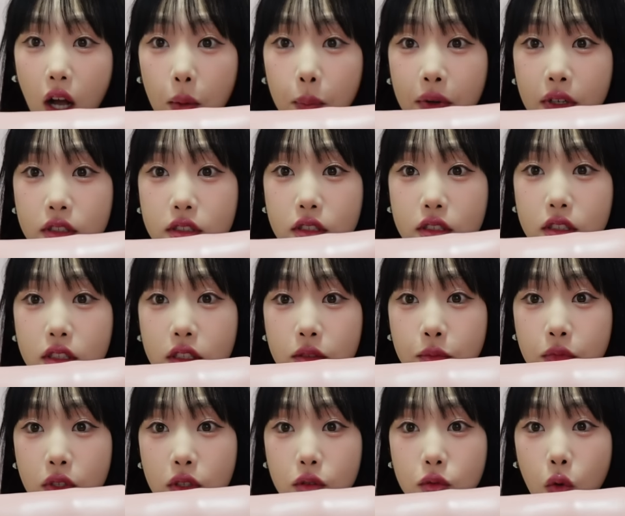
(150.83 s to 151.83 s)
가방
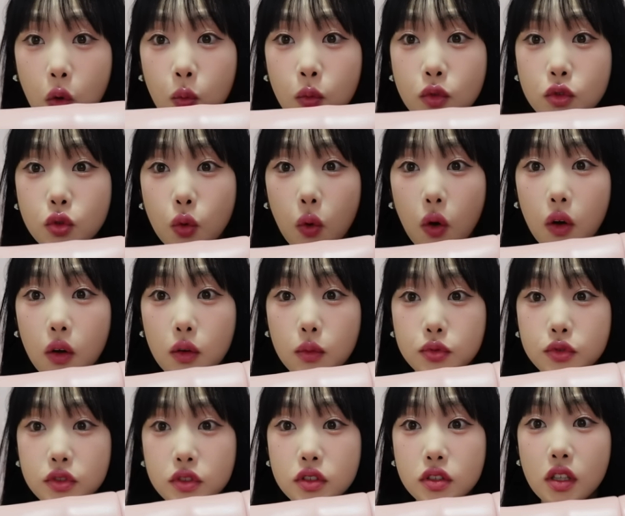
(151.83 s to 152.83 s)
느낌이 너무 좋아요.
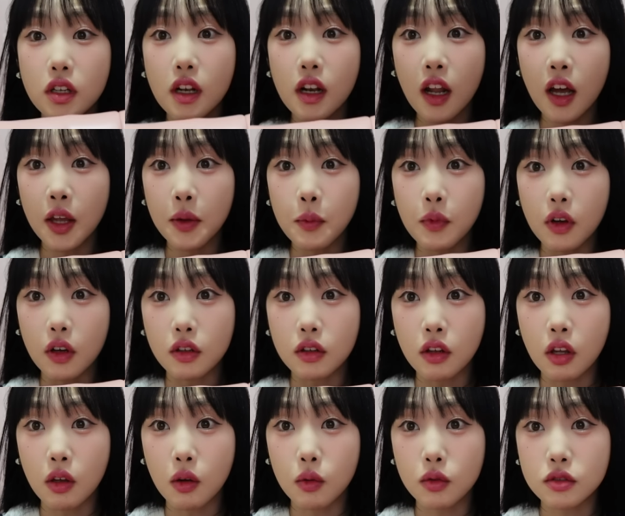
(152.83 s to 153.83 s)
무슨 슬라임
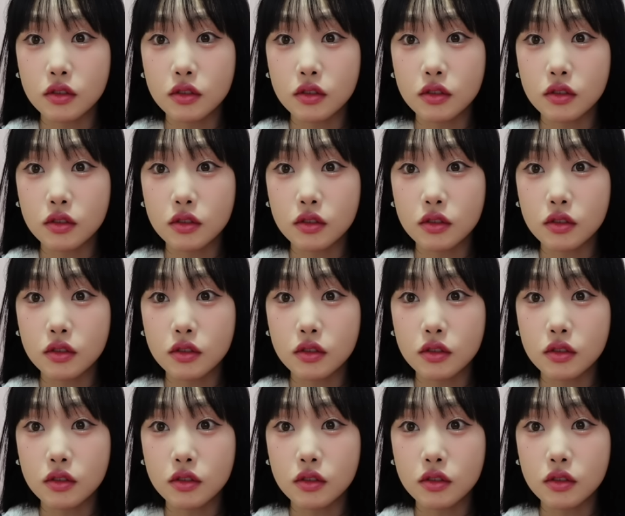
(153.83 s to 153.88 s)
같아요,